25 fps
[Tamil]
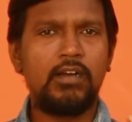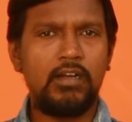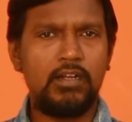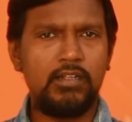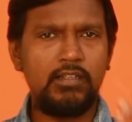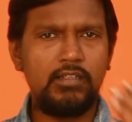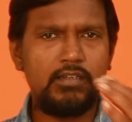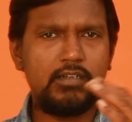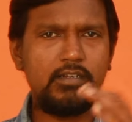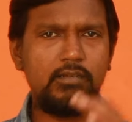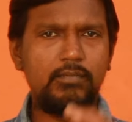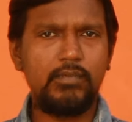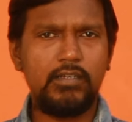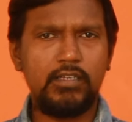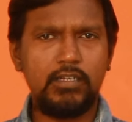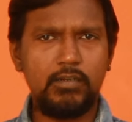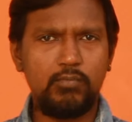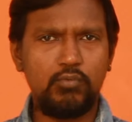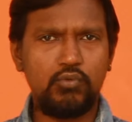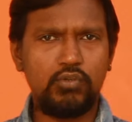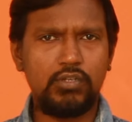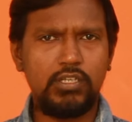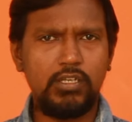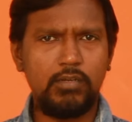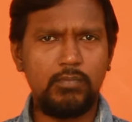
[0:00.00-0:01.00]
அதுக்கு மிக
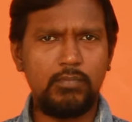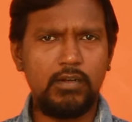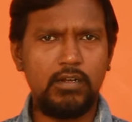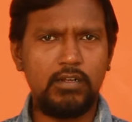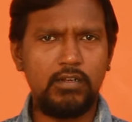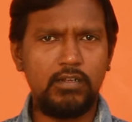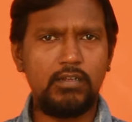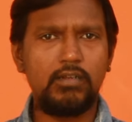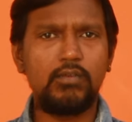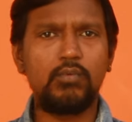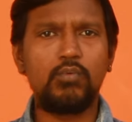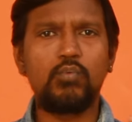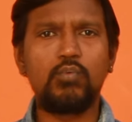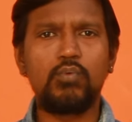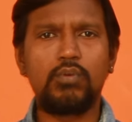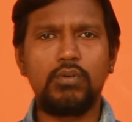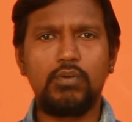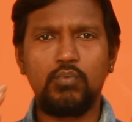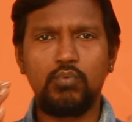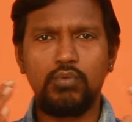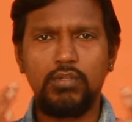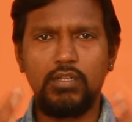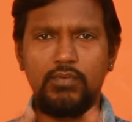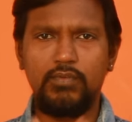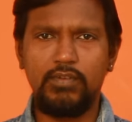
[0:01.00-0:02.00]
முக்கியமான
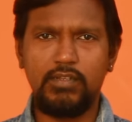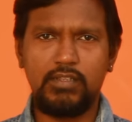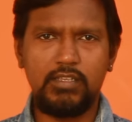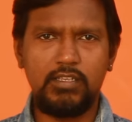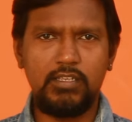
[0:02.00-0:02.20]
உங்கள் உதவி